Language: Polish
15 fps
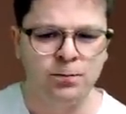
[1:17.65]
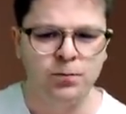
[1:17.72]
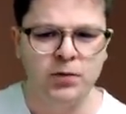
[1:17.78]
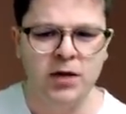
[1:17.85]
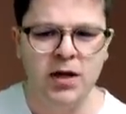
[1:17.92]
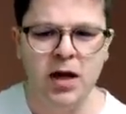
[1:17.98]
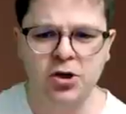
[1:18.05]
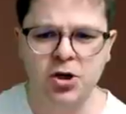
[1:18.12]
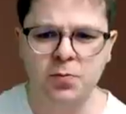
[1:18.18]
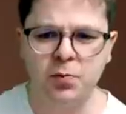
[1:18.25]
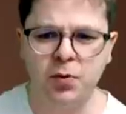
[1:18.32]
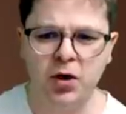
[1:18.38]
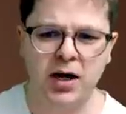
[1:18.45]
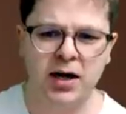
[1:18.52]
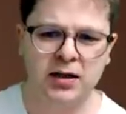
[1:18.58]
Na czym
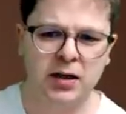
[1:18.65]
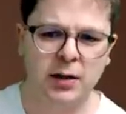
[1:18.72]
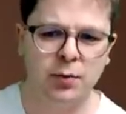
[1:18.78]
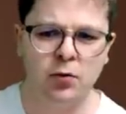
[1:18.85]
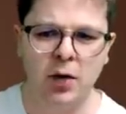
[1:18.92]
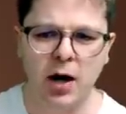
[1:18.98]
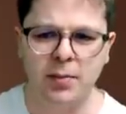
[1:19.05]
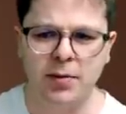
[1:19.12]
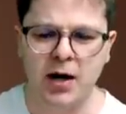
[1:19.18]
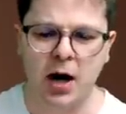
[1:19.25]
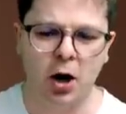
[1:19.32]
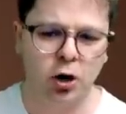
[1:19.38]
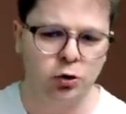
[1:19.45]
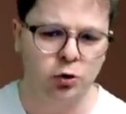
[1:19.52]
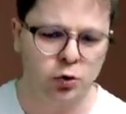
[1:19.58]
polega ta
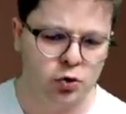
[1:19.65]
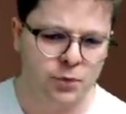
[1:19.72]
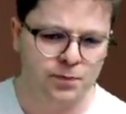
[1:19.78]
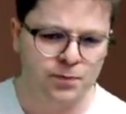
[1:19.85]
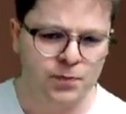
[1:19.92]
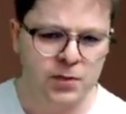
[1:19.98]
pułapka? Otóż...